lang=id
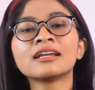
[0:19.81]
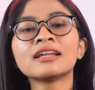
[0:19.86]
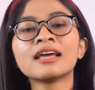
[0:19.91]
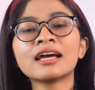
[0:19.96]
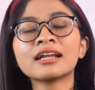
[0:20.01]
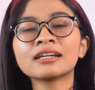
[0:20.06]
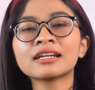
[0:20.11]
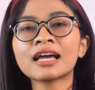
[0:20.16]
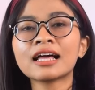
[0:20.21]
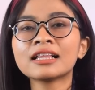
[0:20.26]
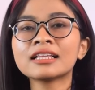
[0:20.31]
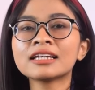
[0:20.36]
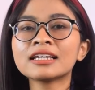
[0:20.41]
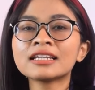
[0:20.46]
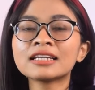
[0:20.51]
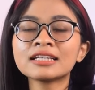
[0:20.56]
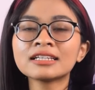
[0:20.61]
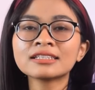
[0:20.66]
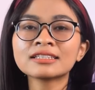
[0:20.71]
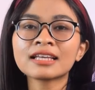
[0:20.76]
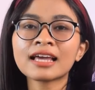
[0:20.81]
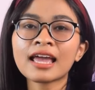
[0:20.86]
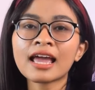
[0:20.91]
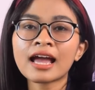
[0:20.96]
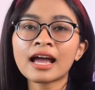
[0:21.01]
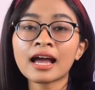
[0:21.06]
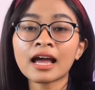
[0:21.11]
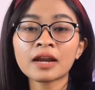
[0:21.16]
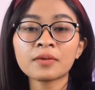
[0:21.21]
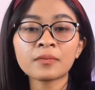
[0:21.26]
dan kali ini
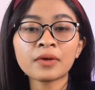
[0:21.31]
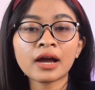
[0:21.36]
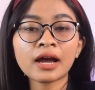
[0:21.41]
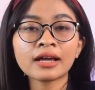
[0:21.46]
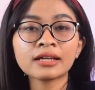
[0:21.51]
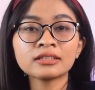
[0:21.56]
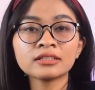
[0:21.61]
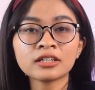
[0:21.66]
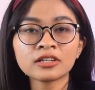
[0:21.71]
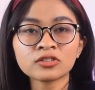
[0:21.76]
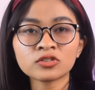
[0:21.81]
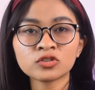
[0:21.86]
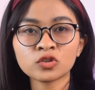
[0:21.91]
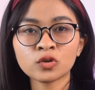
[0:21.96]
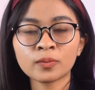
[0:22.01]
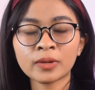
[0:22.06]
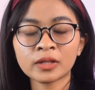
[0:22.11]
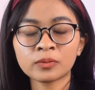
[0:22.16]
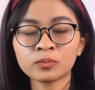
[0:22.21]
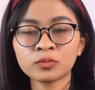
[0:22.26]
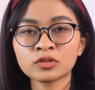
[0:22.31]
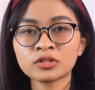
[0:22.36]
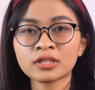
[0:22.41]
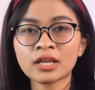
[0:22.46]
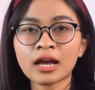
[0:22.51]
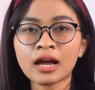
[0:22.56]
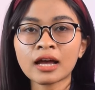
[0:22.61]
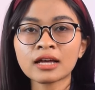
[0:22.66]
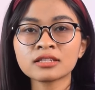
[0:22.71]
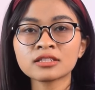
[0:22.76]
saya akan mengajak sobat
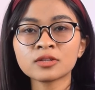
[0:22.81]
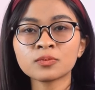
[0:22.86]
pustaka